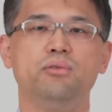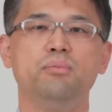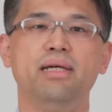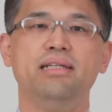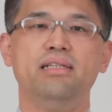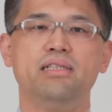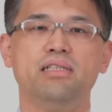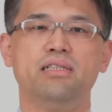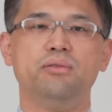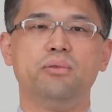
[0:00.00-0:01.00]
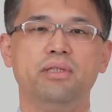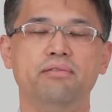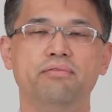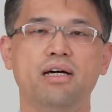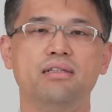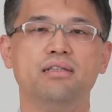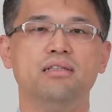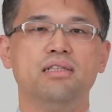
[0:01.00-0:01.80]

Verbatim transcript: 如梅尼尔氏症所引发的，